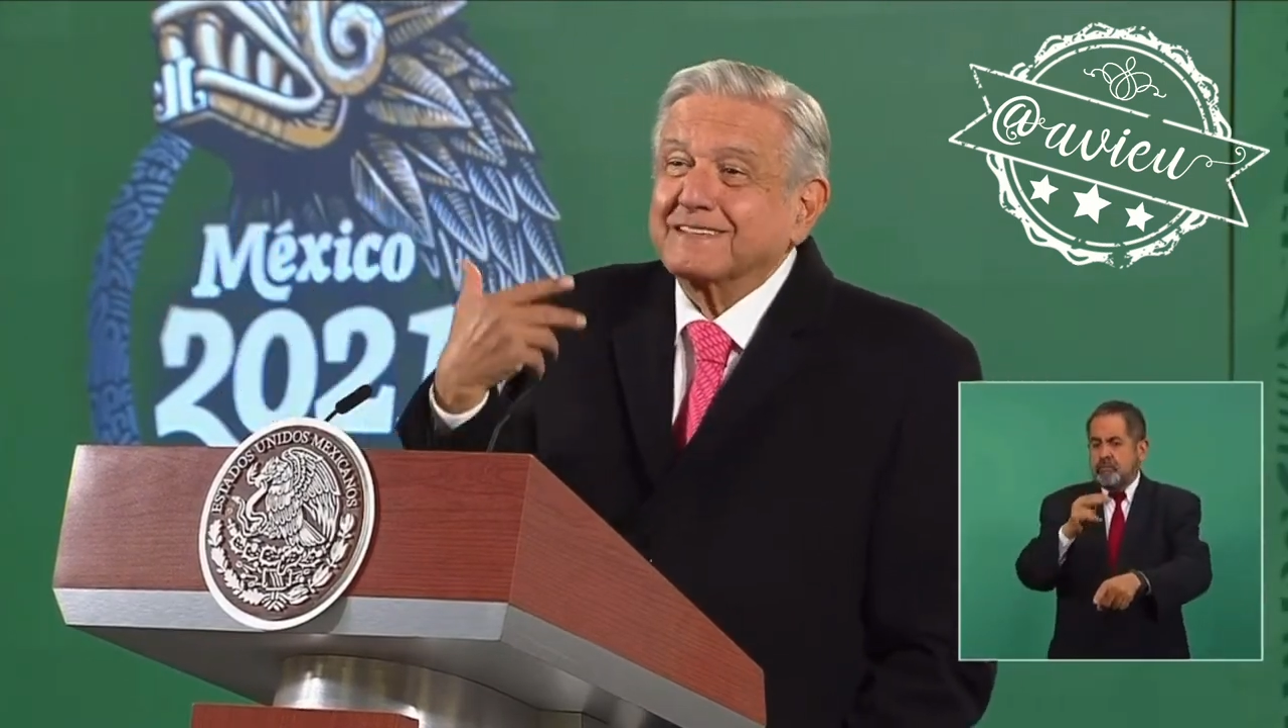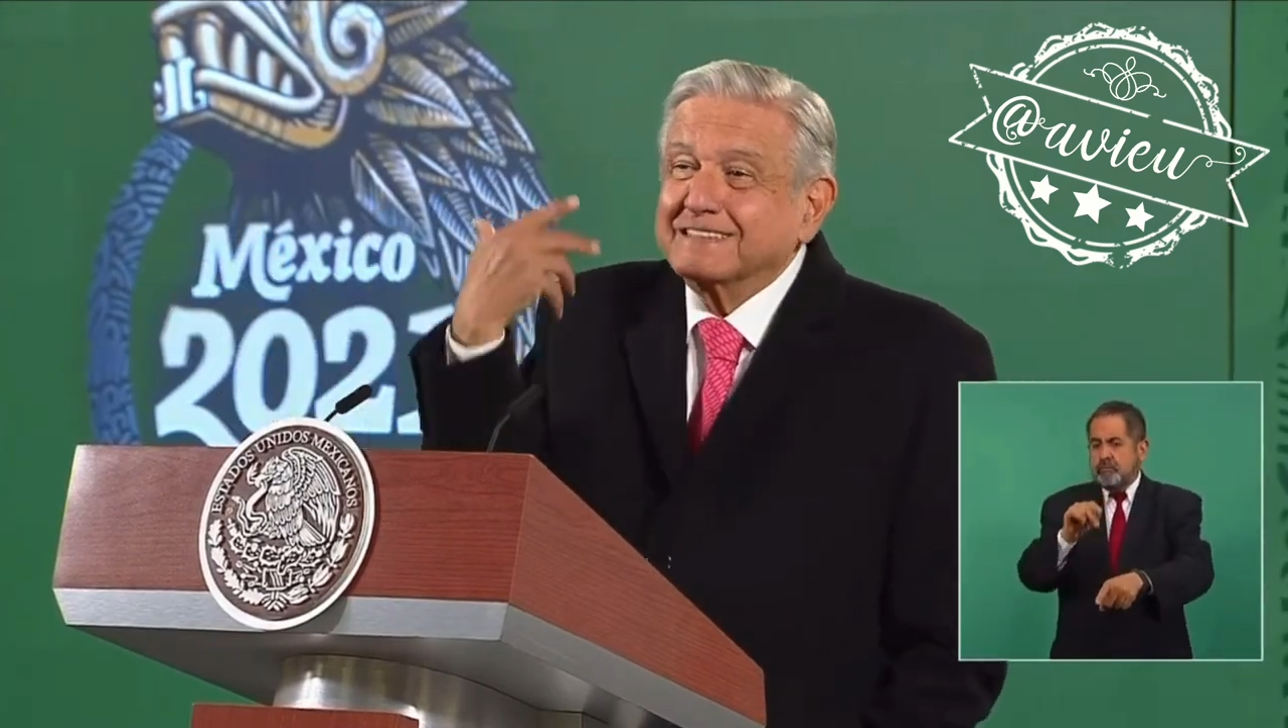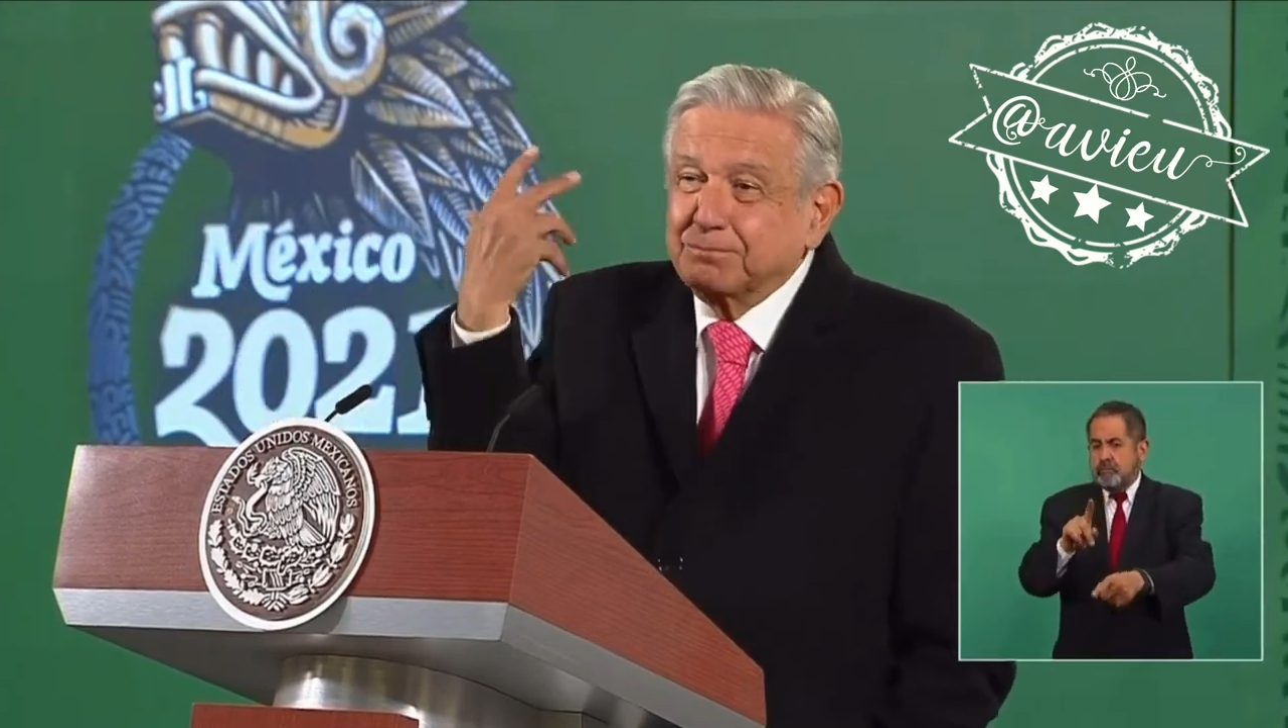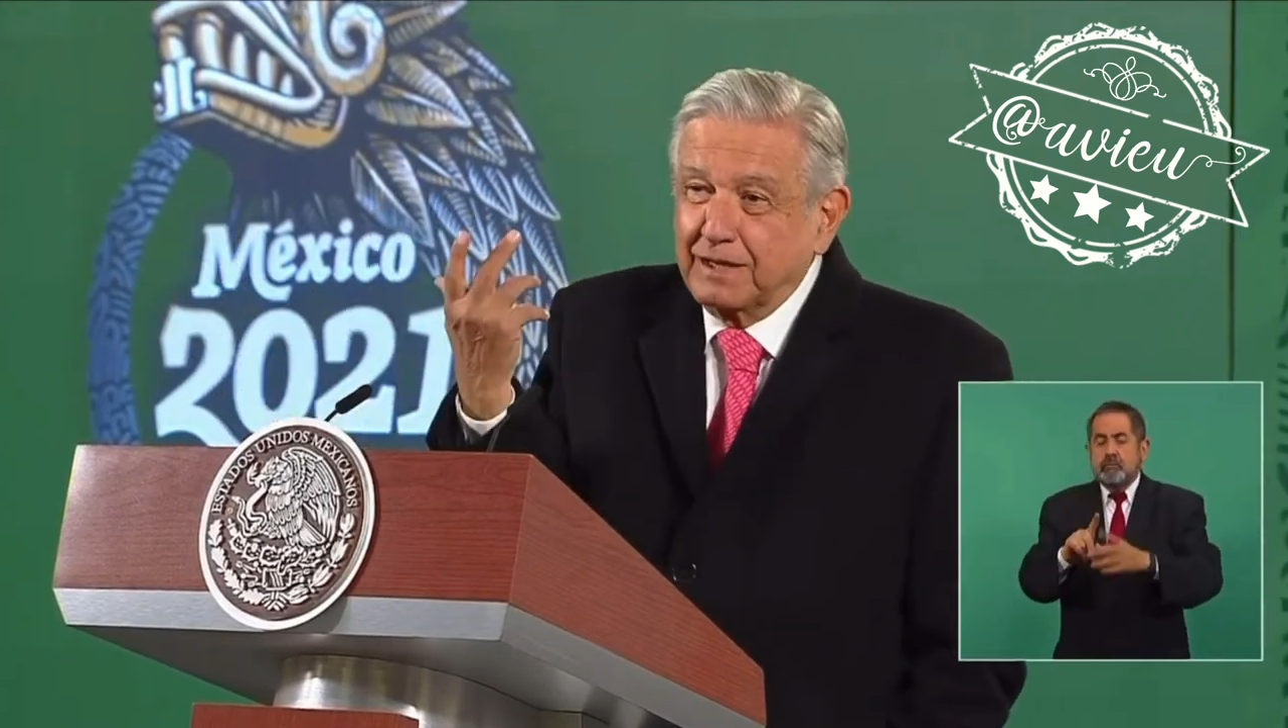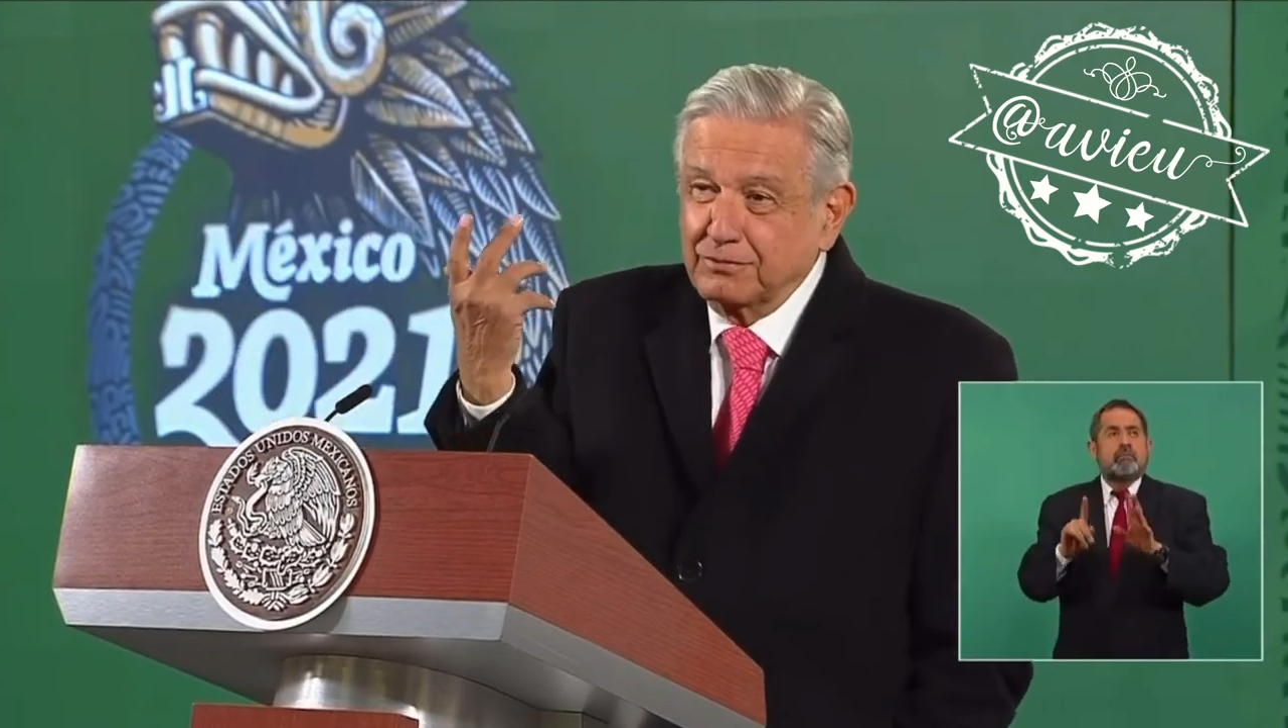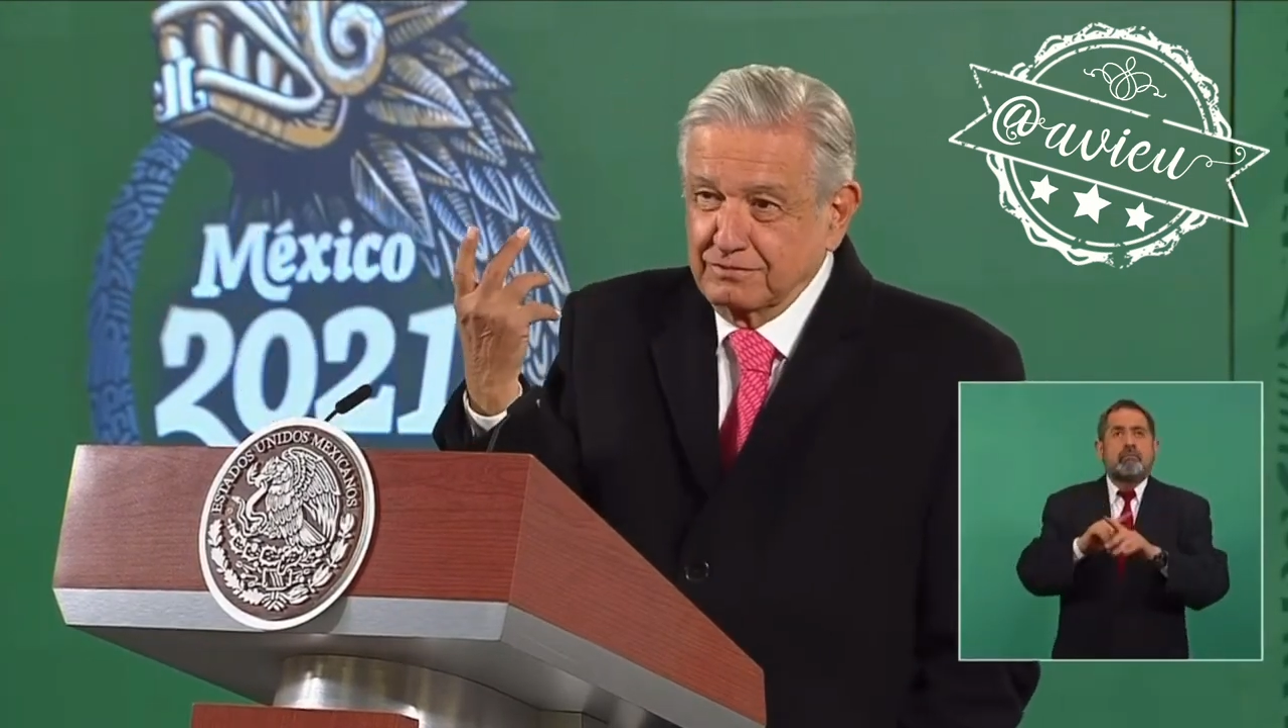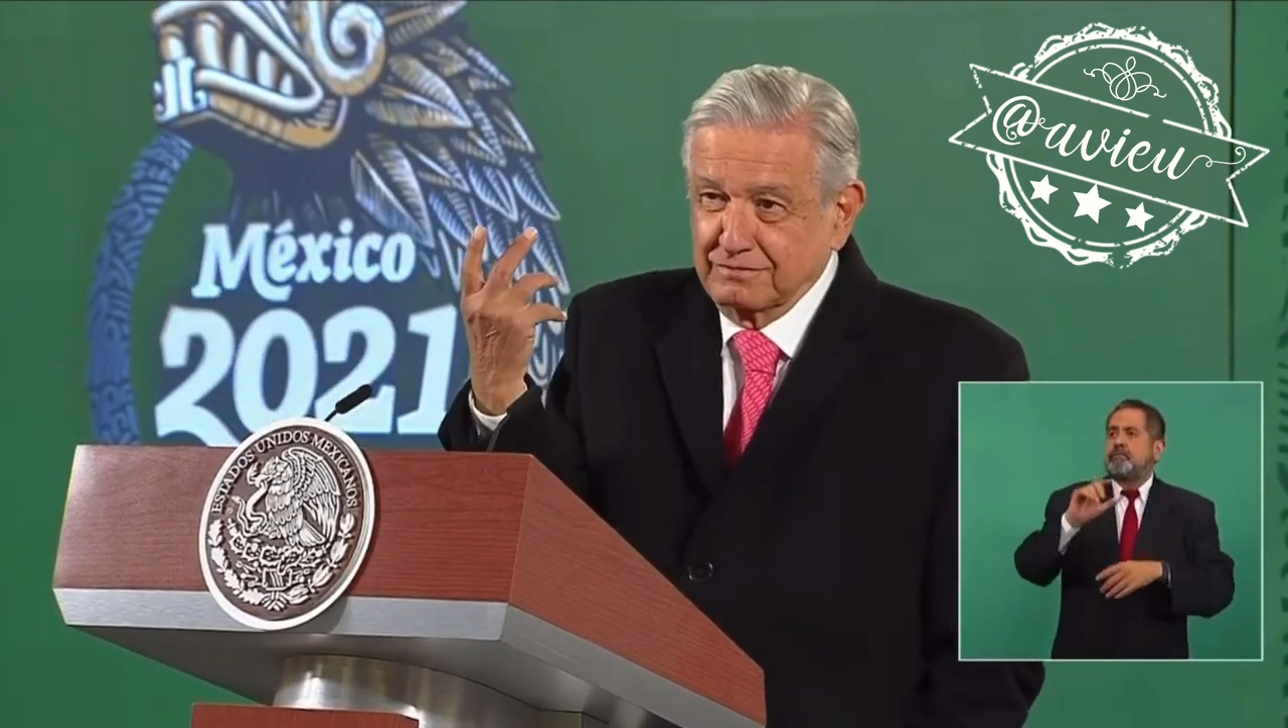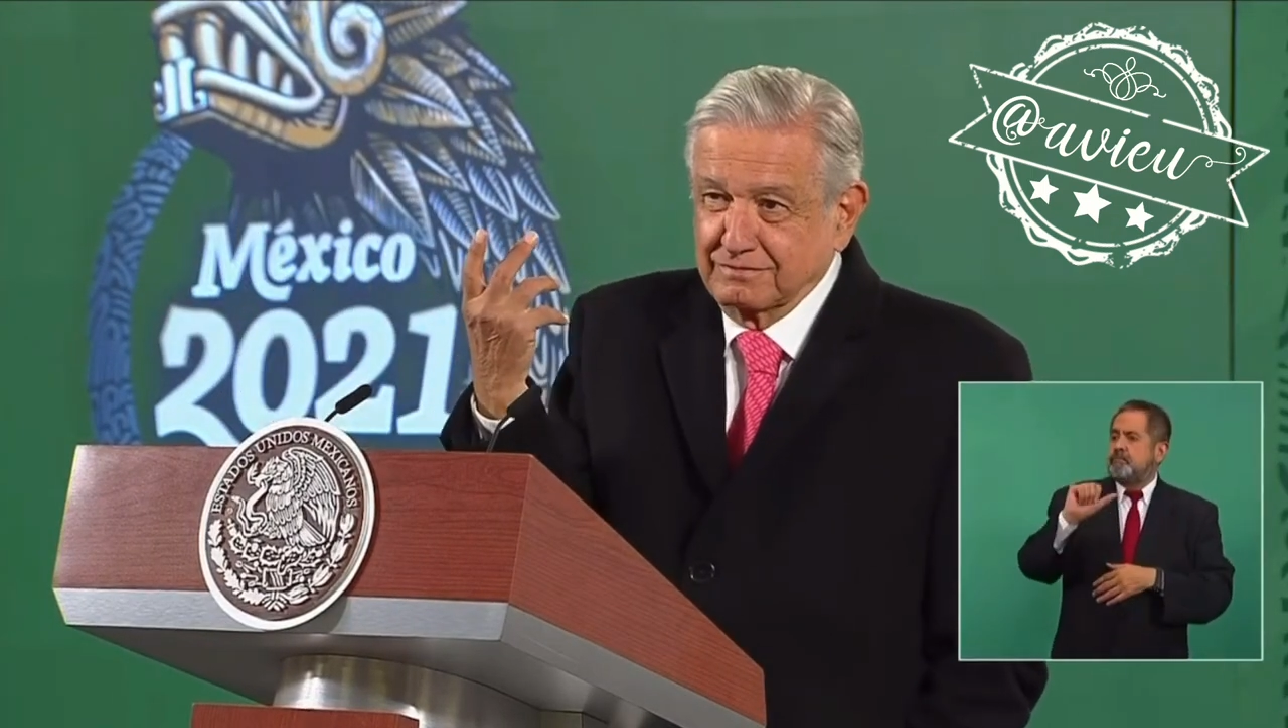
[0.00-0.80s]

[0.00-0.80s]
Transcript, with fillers: participado